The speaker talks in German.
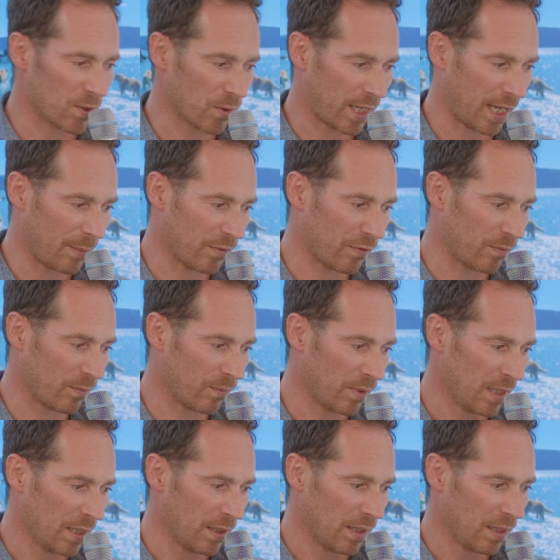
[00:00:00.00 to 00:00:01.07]
zu kämpfen,
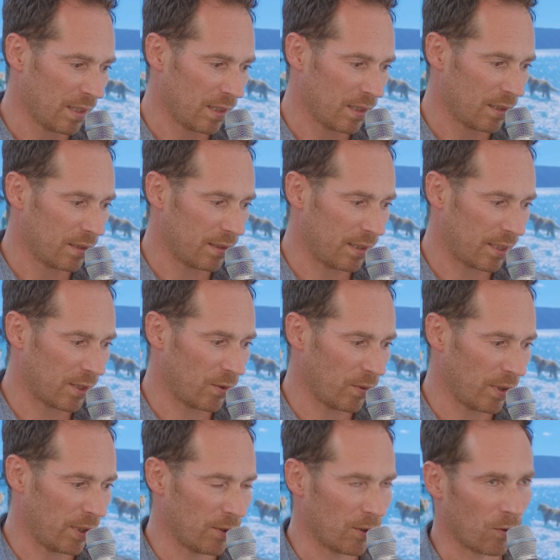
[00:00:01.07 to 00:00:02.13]
nicht nur
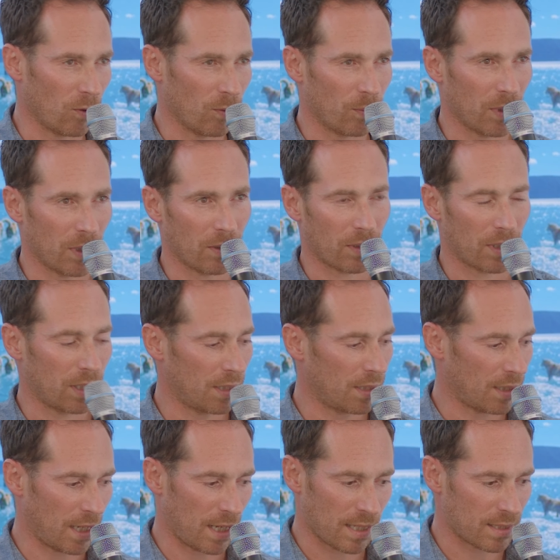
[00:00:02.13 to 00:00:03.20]
in Europa, auch
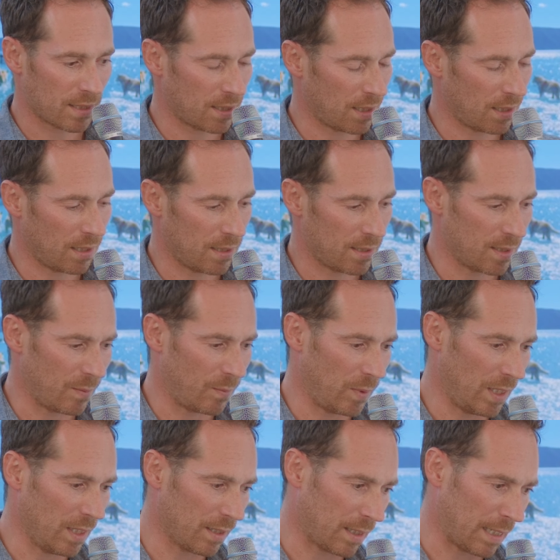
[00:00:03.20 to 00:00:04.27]
in Asien, in
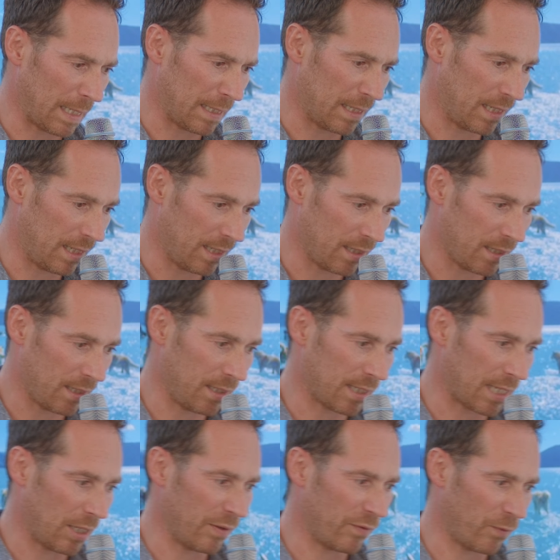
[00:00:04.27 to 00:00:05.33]
Sibirien, in, in
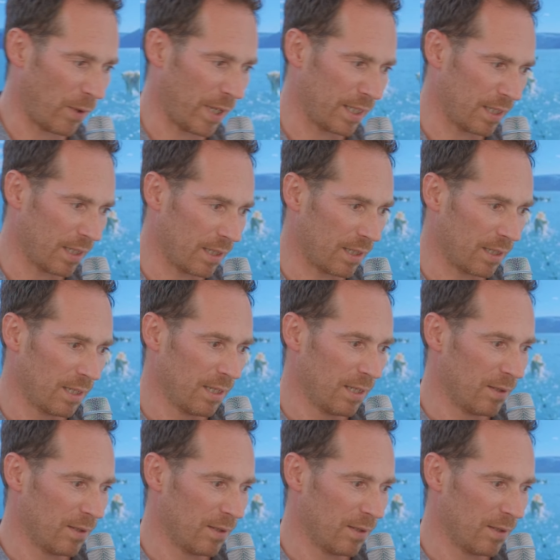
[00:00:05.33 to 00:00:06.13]
Kalifornien